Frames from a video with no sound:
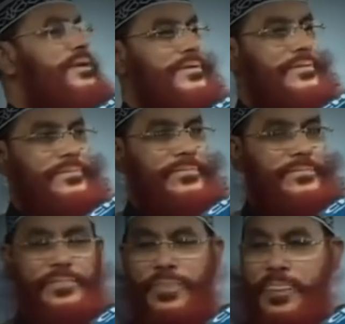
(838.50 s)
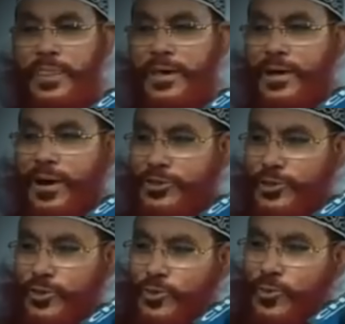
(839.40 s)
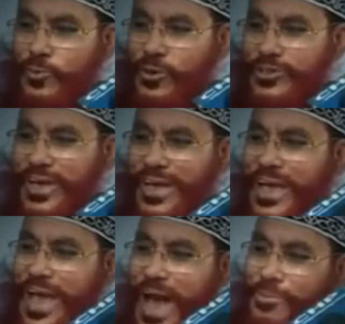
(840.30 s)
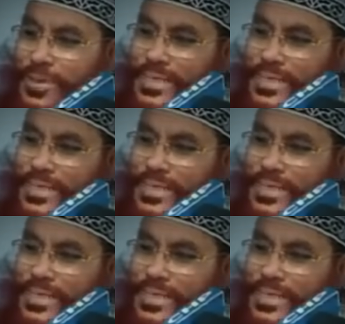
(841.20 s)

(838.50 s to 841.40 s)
আল্লাহ হাজরত তোমার বলছেন আমার